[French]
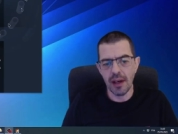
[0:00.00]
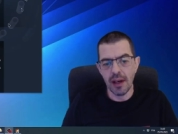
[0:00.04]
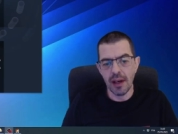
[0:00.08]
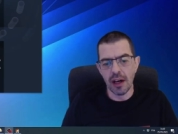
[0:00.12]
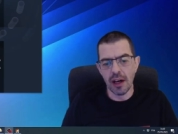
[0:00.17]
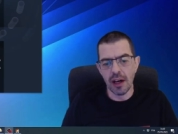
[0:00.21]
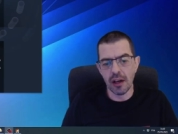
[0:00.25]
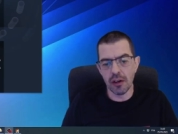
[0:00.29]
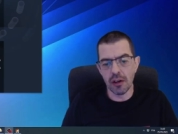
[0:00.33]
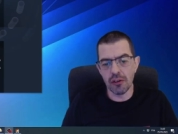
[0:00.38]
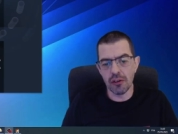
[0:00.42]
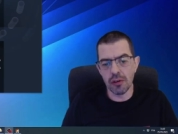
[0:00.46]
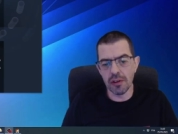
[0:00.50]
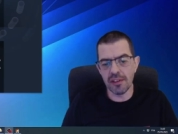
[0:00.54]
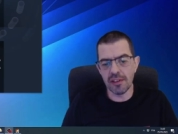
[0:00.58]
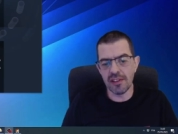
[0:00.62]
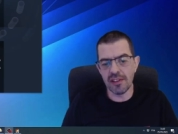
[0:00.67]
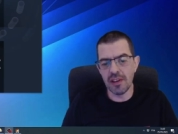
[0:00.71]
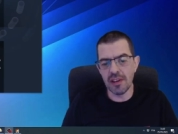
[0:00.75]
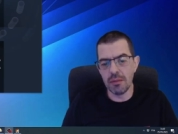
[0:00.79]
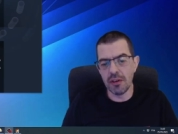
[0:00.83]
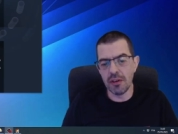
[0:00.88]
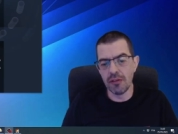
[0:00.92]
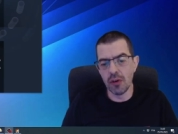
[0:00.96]
Alors sur
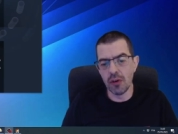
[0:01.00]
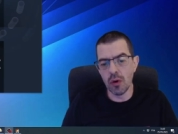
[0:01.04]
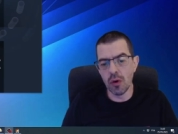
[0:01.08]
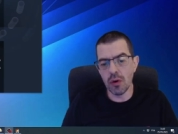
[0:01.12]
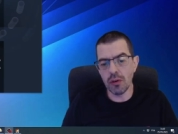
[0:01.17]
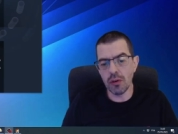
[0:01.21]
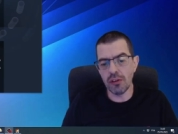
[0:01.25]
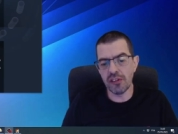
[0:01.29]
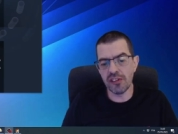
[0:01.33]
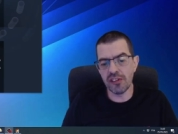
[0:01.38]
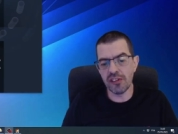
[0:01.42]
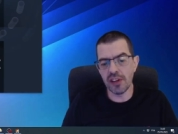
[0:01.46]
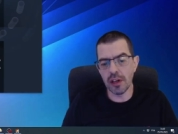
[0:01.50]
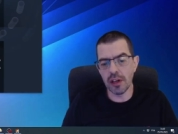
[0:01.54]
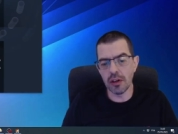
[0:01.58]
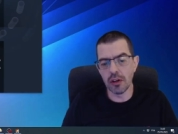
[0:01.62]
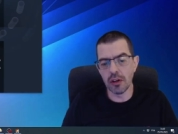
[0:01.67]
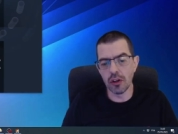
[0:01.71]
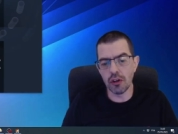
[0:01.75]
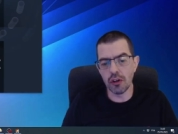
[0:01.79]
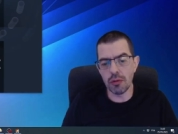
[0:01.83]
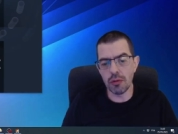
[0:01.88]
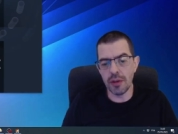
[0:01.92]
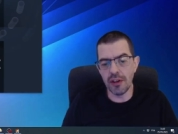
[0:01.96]
Steam, il vaut
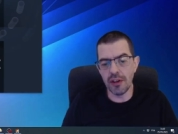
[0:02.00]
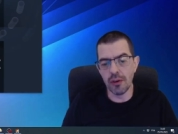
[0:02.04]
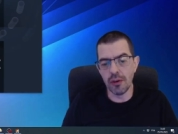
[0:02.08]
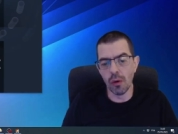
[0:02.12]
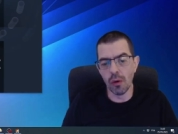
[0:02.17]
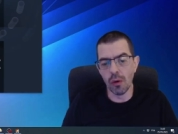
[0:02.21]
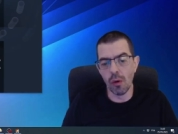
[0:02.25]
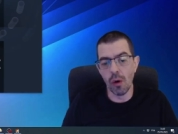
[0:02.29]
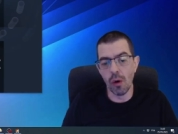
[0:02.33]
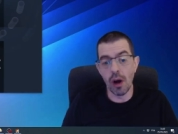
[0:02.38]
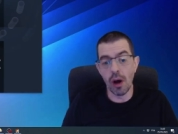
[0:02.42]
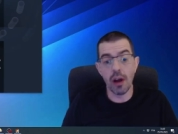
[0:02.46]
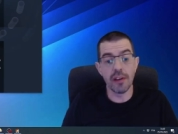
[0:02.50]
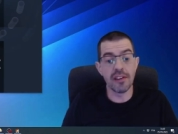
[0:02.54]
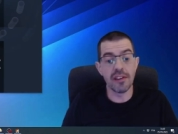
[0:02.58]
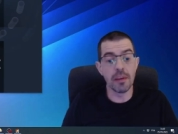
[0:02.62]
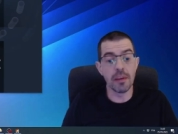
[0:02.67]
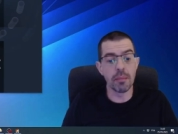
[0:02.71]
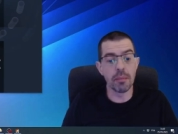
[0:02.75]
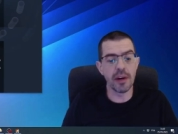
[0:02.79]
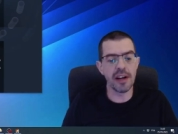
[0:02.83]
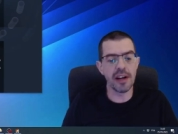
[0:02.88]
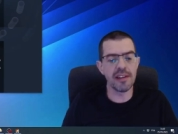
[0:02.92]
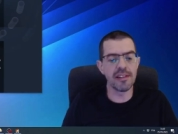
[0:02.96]
58 euros, alors c'est
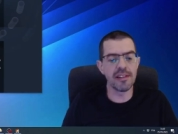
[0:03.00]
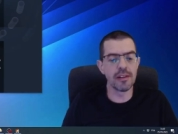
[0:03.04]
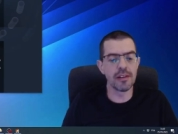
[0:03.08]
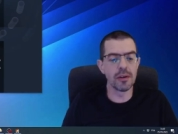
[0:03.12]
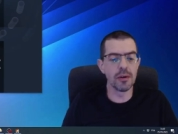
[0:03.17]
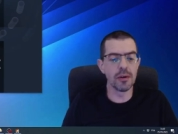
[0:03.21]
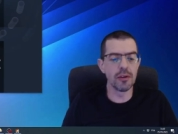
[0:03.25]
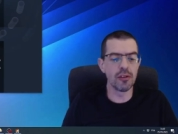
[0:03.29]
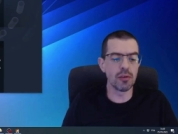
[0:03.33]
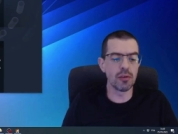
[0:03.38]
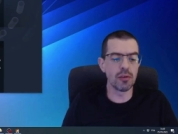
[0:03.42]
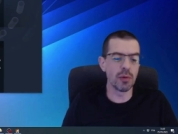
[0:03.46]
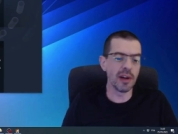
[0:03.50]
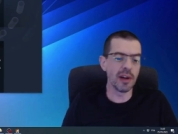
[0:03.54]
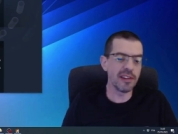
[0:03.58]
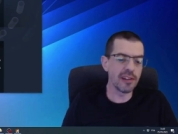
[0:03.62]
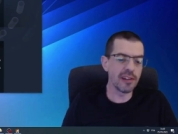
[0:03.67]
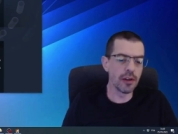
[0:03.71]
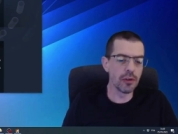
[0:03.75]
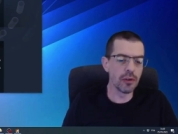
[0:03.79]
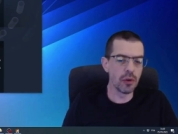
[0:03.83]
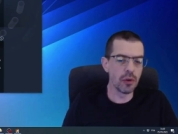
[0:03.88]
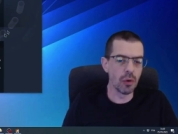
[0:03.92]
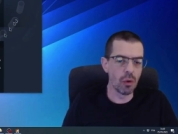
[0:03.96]
presque
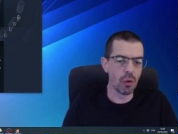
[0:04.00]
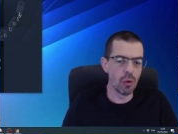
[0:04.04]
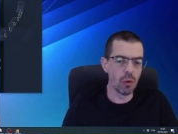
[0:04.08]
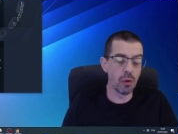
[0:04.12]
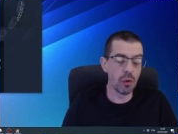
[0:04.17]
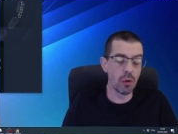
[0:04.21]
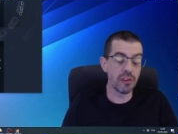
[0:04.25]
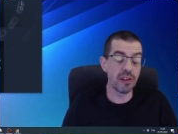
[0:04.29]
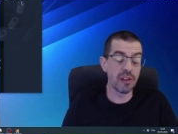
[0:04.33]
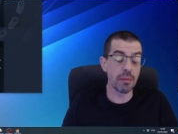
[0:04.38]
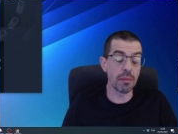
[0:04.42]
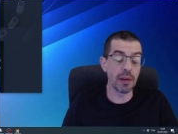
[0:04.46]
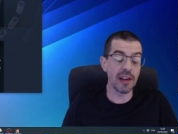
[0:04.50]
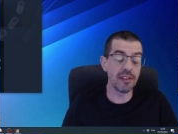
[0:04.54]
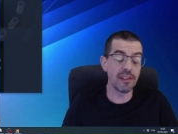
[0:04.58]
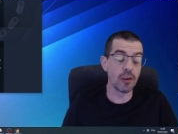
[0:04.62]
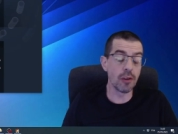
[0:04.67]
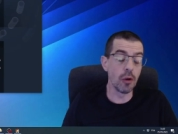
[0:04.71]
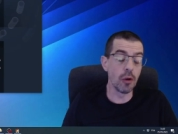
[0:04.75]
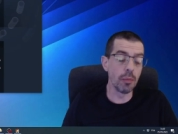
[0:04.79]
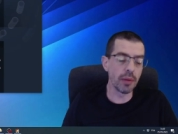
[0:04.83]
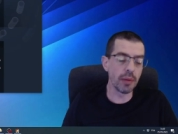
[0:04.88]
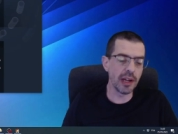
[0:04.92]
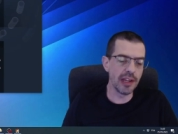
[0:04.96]
60 euros, c'est presque
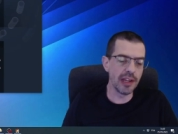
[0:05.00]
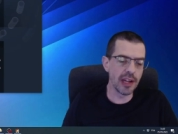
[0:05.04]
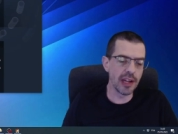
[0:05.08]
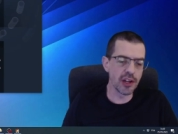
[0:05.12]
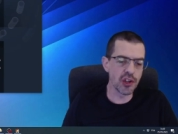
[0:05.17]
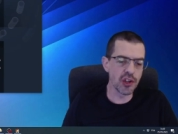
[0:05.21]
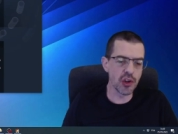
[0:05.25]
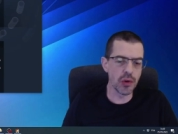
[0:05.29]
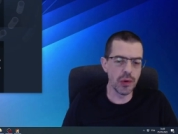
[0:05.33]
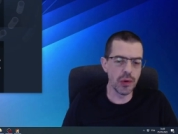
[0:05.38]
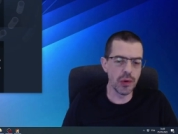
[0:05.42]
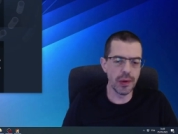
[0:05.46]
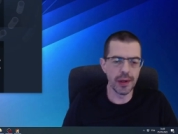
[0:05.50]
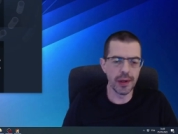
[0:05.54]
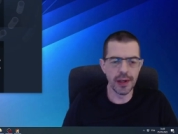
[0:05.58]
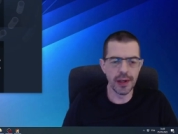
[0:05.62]
le prix d'un jeu.